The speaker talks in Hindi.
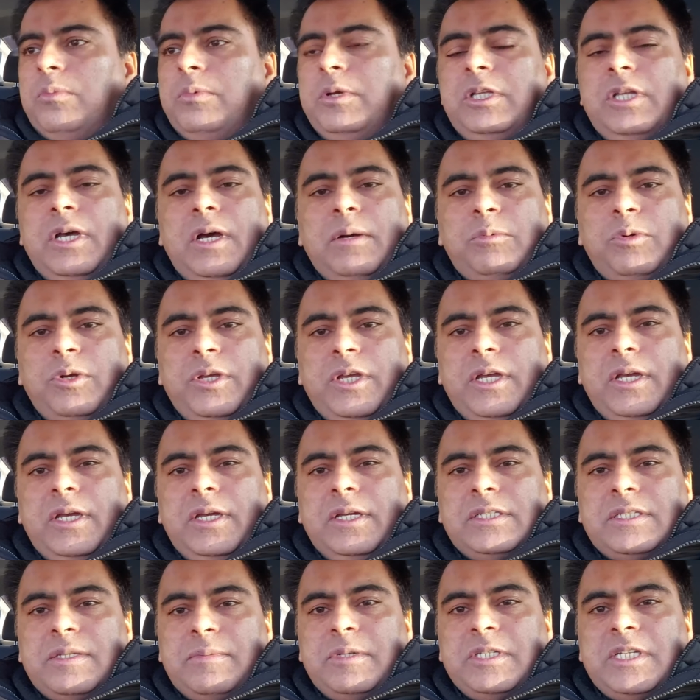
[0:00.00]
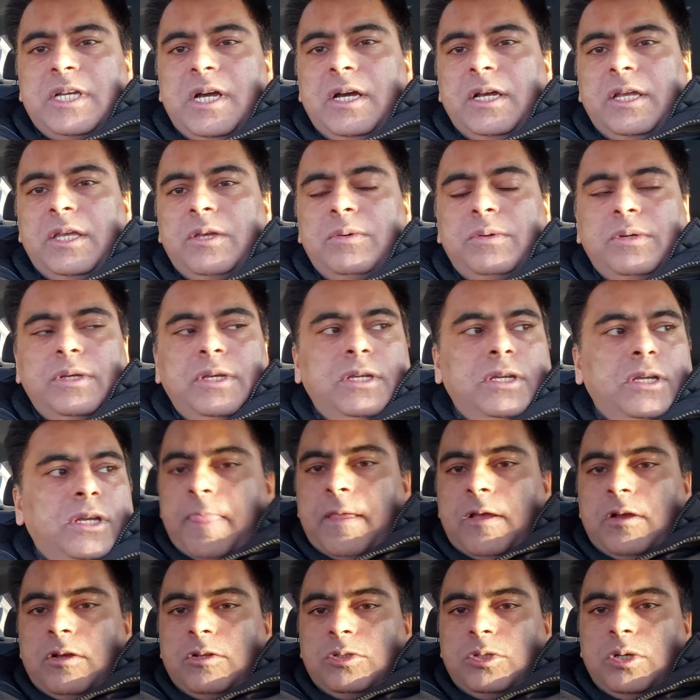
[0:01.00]
उम्मीद है आपको ये समझ आ गई होगी
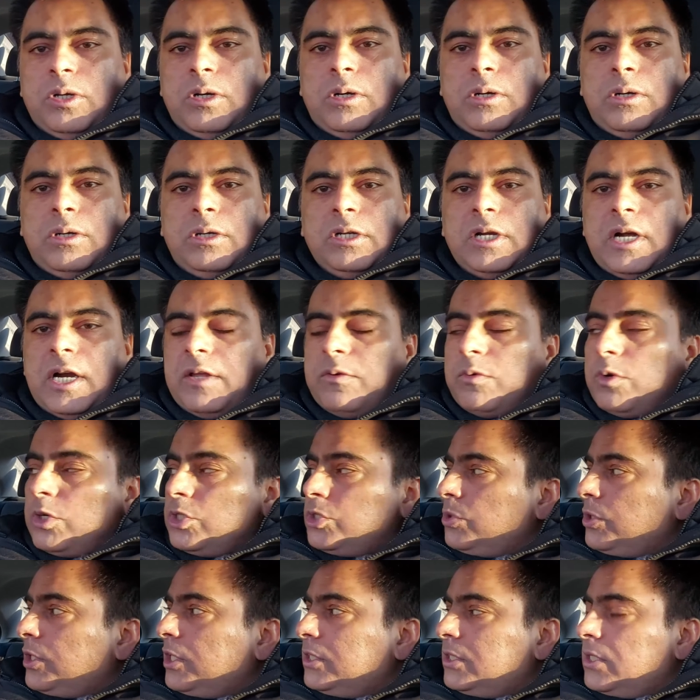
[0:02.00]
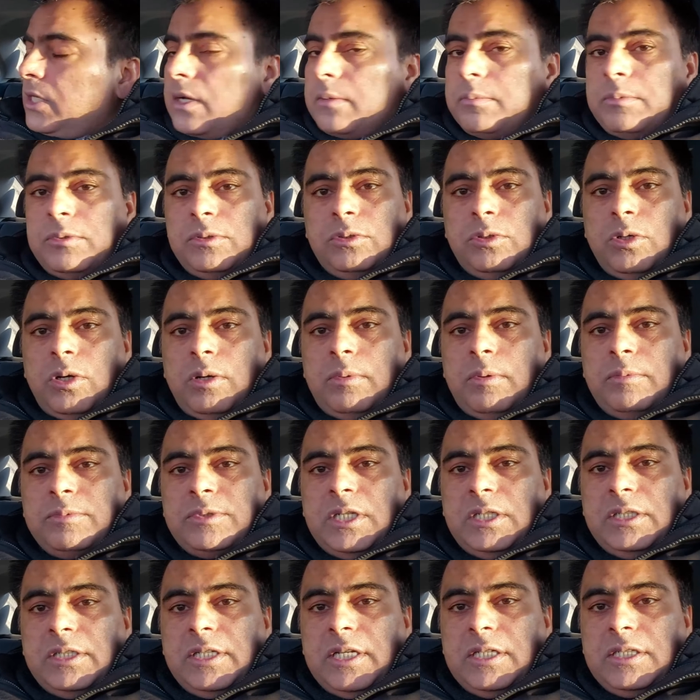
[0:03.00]
तो गाड़ी वॉश हो गई जनाब तो अब हम
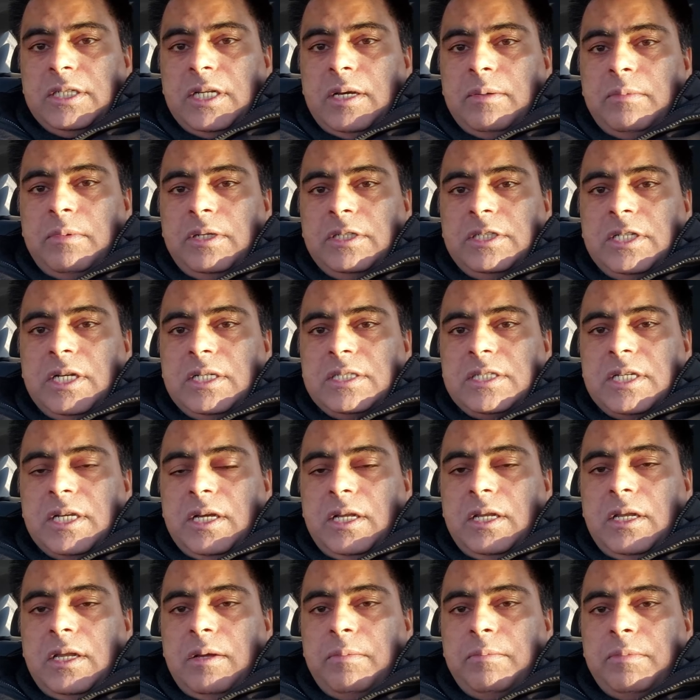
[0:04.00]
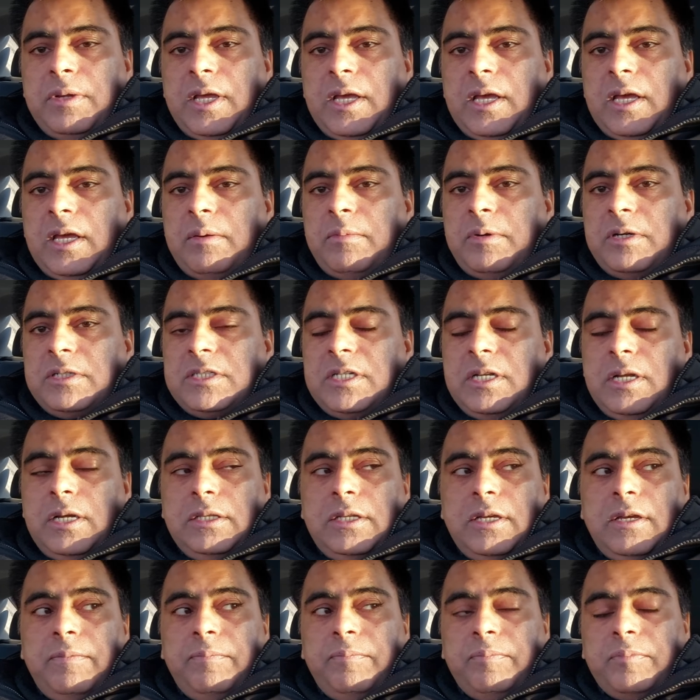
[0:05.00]
चलते हैं जनाब जहाँ से कल हमने एयरबड्स लिए
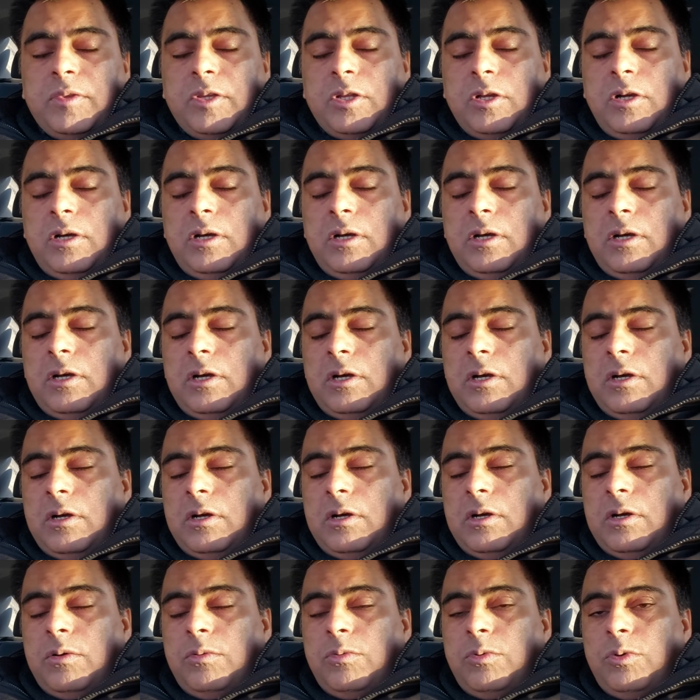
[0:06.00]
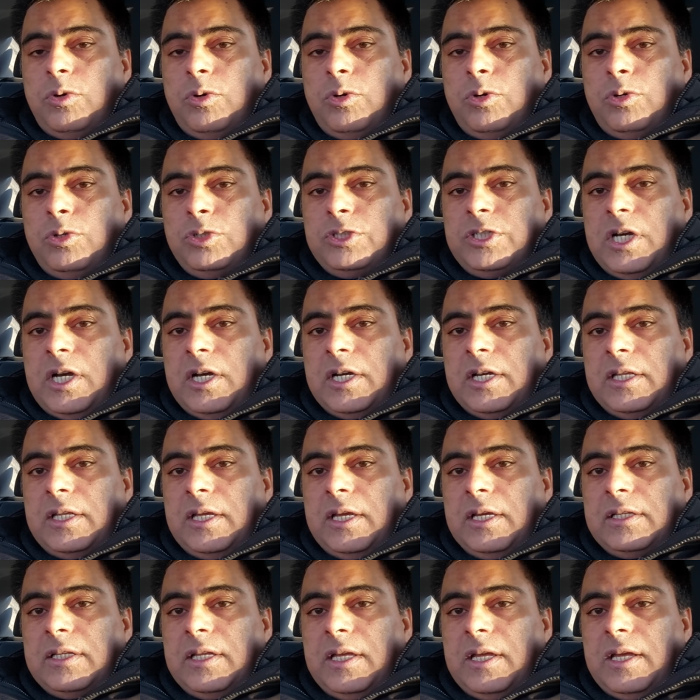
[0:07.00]
थे तो वो जाके
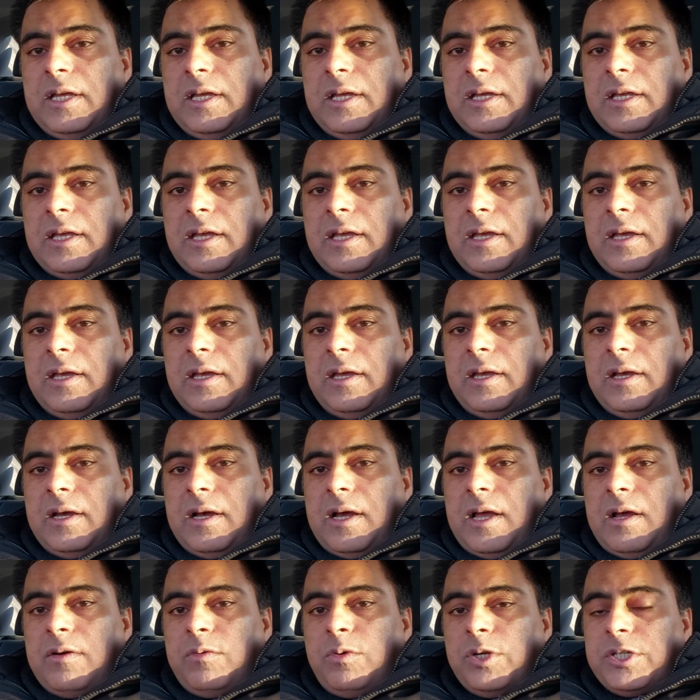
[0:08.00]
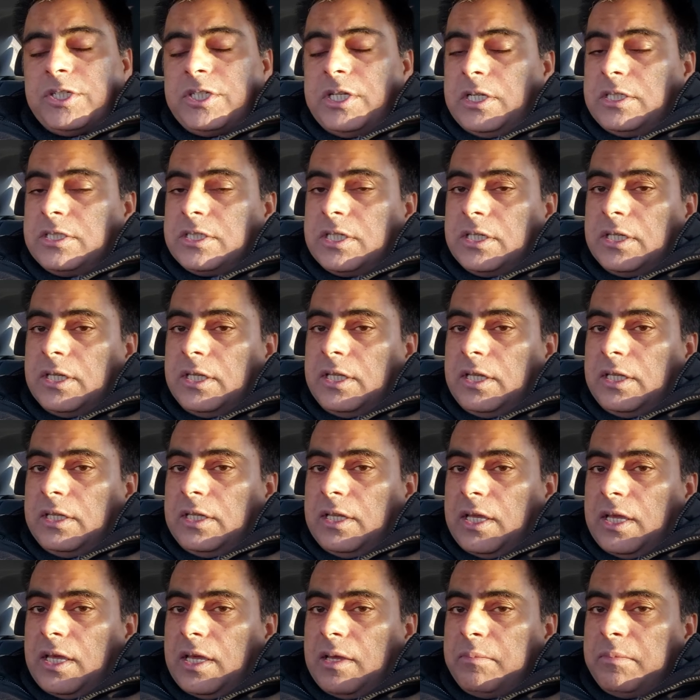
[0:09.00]
देखते हैं कि आया वो एक्सचेंज करके
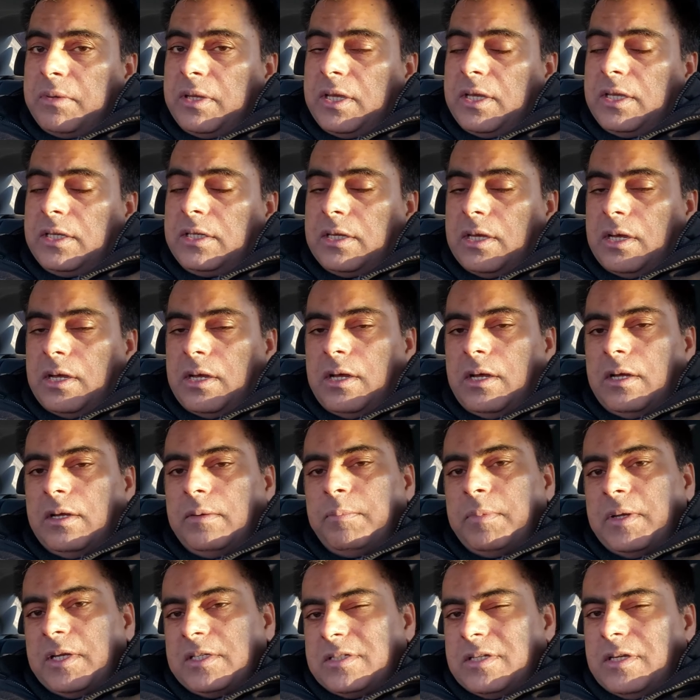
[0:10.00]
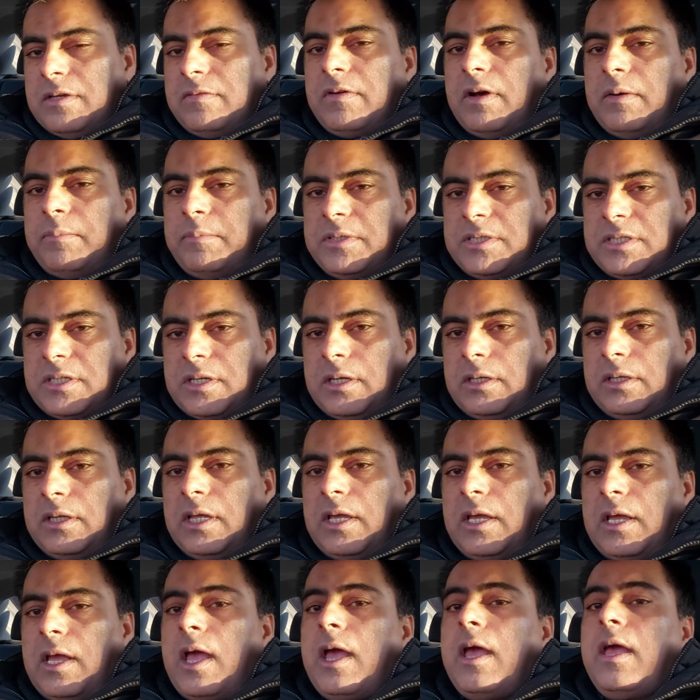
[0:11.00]
देते हैं हमें या पैसे वापस
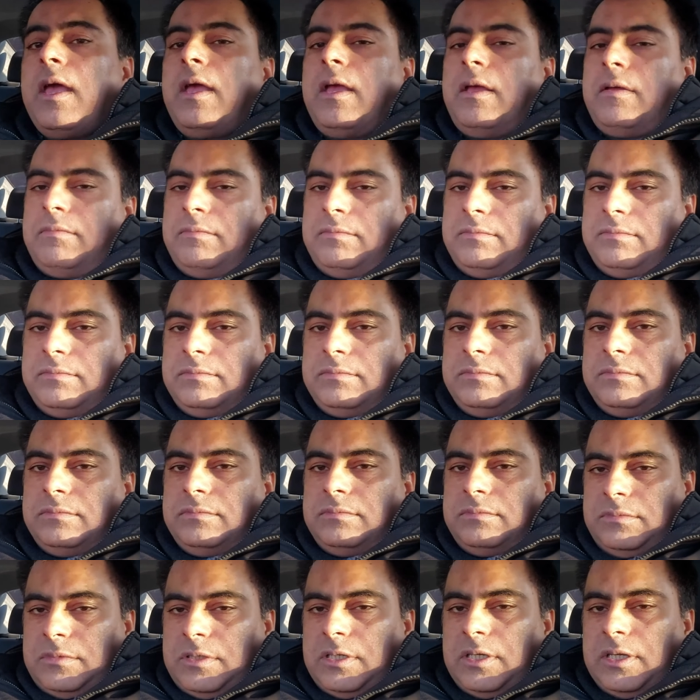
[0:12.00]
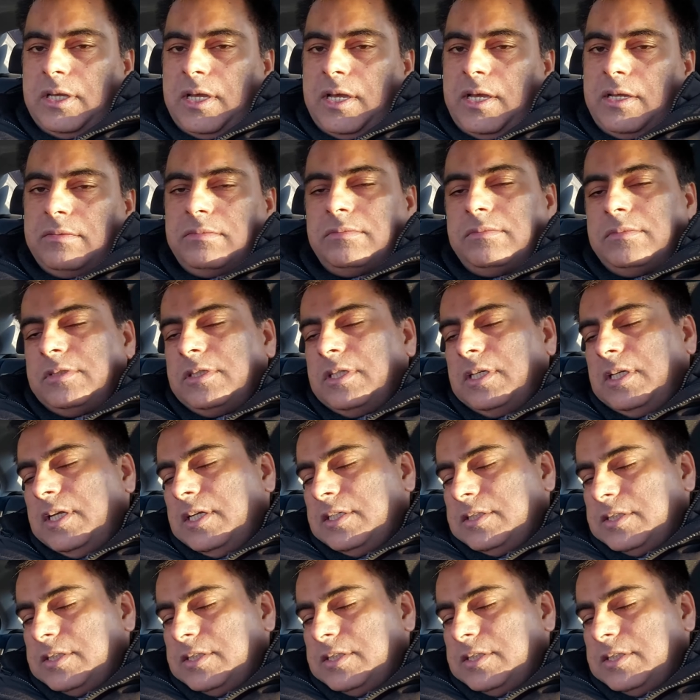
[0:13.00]
करते हैं ठीक है चलिए